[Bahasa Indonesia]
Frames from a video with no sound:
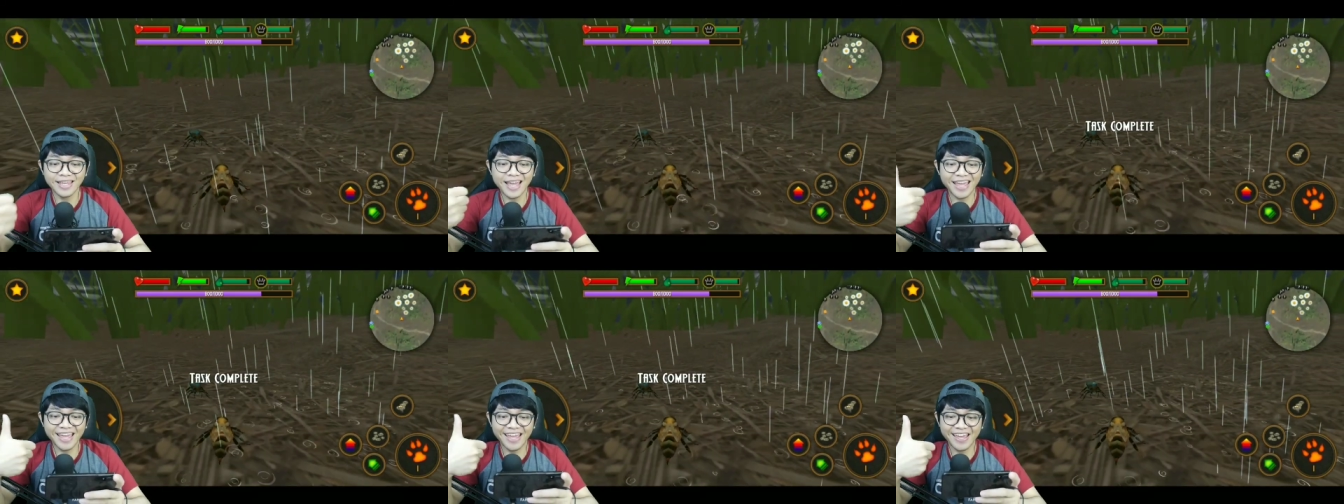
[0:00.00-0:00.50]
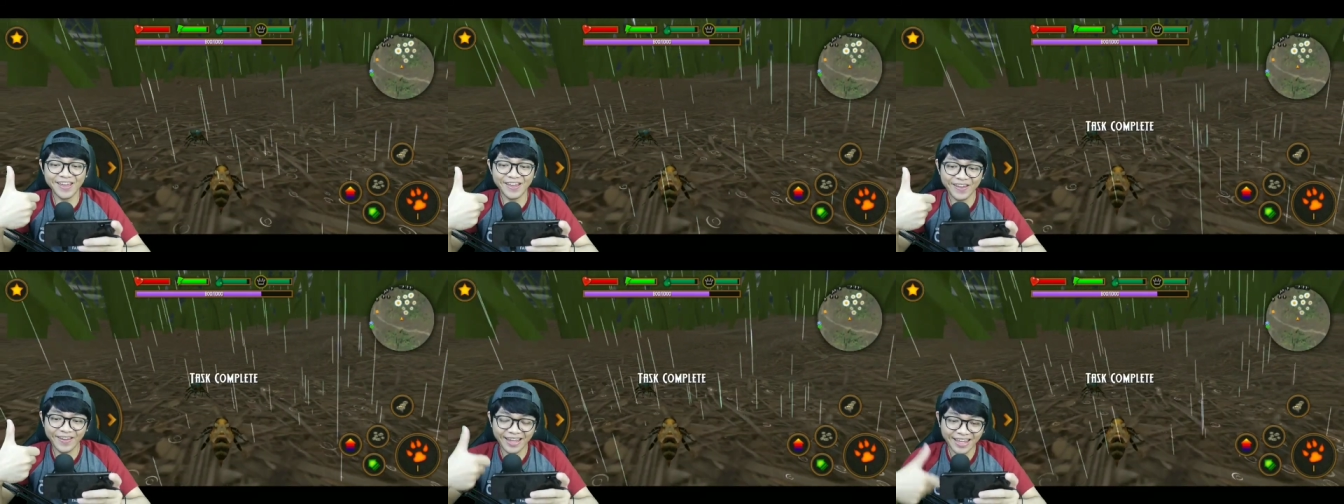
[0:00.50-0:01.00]

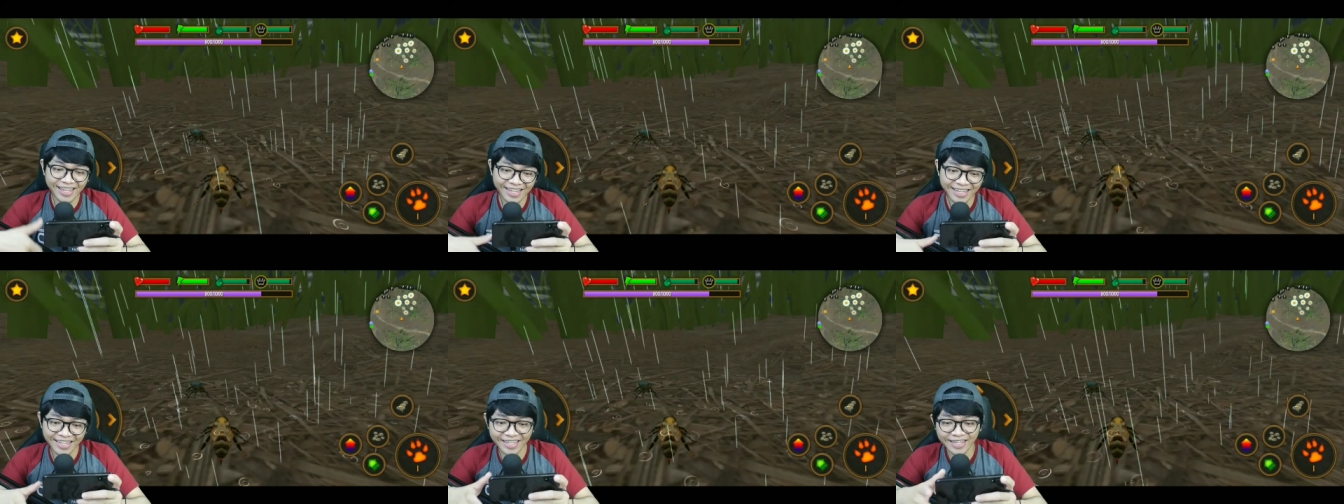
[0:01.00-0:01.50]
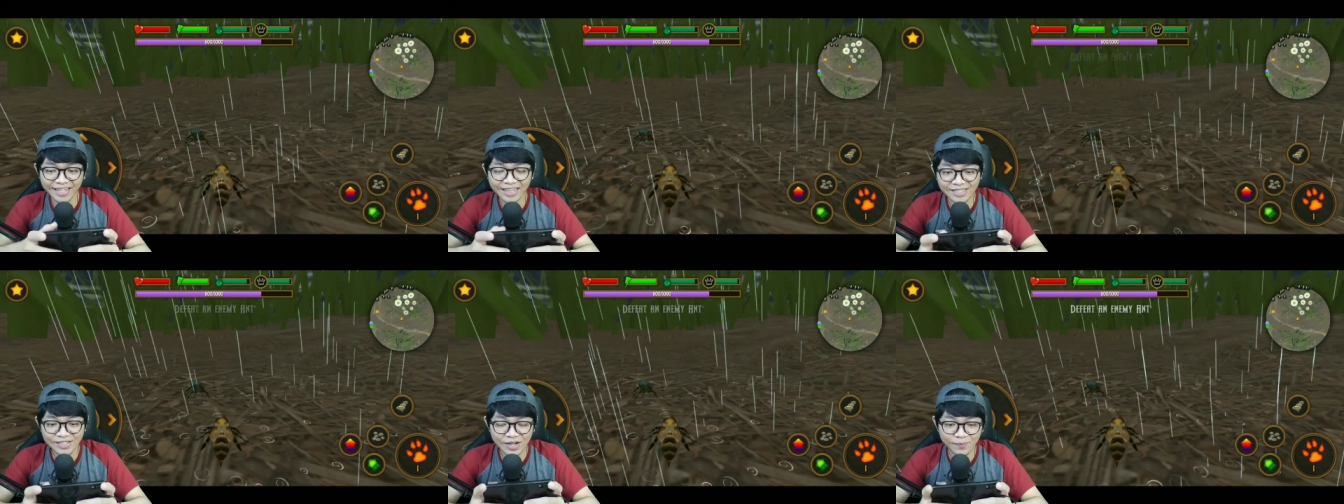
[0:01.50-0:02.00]
yeay
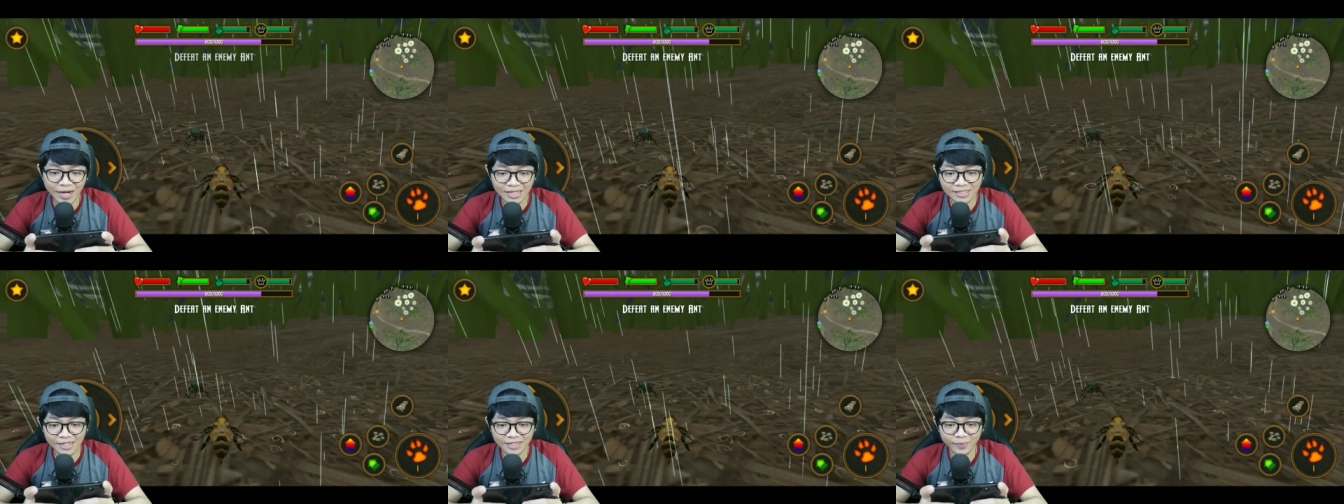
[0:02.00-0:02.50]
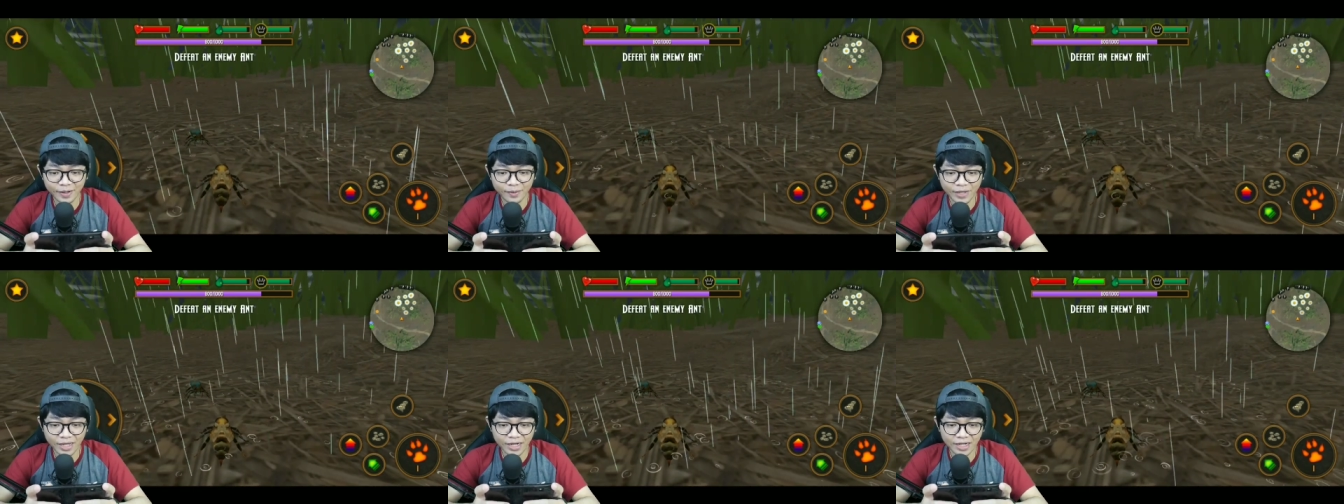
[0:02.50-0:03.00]
kita sudah berhasil
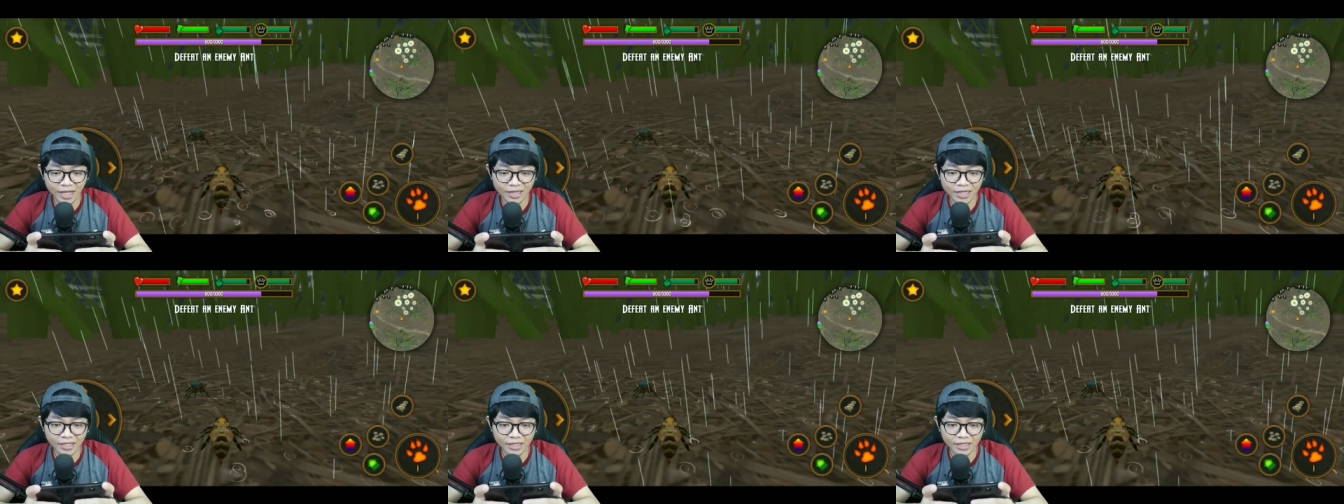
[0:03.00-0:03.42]
teman-teman karena